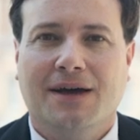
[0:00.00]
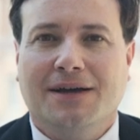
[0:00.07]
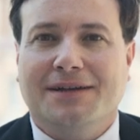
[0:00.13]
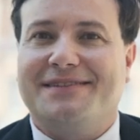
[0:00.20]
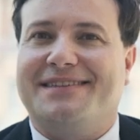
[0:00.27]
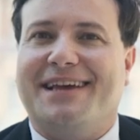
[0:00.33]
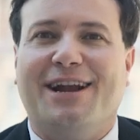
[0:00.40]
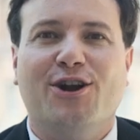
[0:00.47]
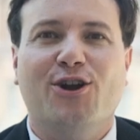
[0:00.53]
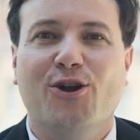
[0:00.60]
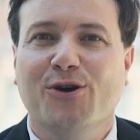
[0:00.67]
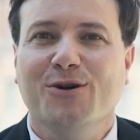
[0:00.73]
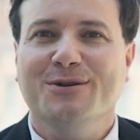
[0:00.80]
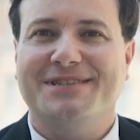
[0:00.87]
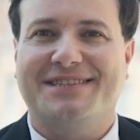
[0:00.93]
C'est
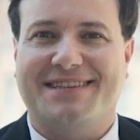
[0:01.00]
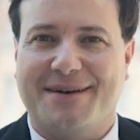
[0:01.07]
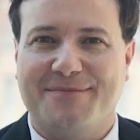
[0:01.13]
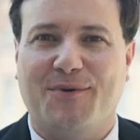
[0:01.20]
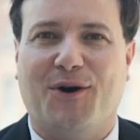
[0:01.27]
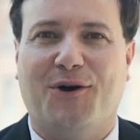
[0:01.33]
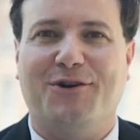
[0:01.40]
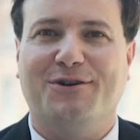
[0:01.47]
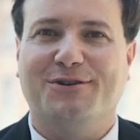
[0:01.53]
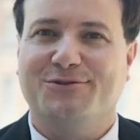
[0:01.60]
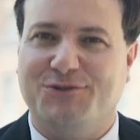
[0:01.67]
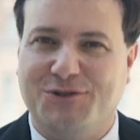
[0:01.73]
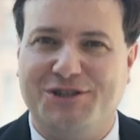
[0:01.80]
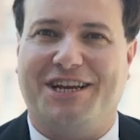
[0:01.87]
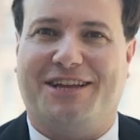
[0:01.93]
le symbole
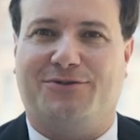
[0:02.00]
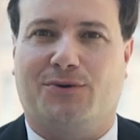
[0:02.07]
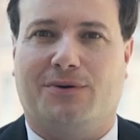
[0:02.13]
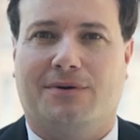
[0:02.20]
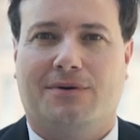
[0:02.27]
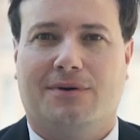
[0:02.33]
du château.